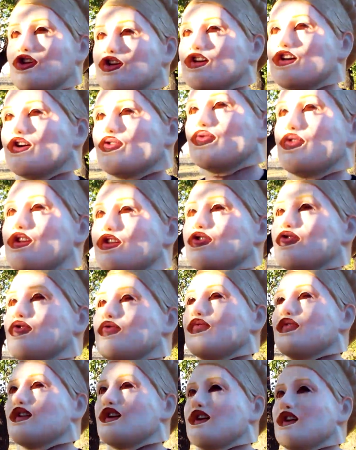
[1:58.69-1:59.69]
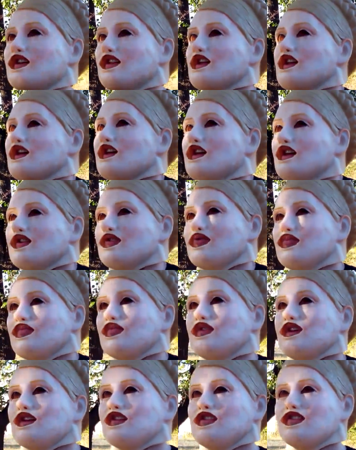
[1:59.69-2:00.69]
человек какой-то неуверенный. Ну,
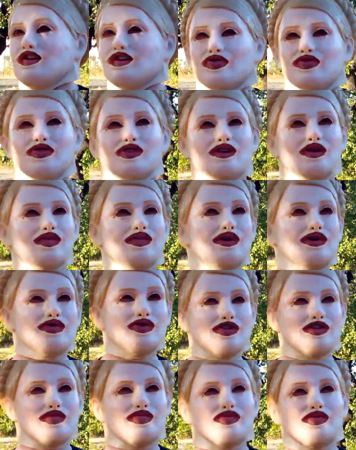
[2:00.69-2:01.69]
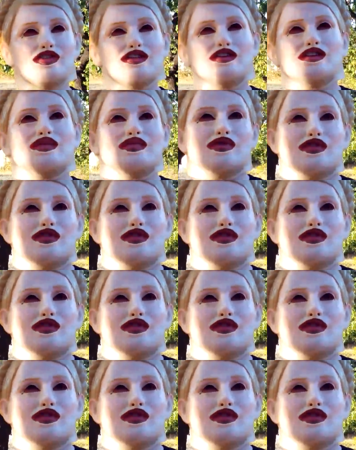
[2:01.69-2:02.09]
я не знаю, то же самое, приходишь там к псих,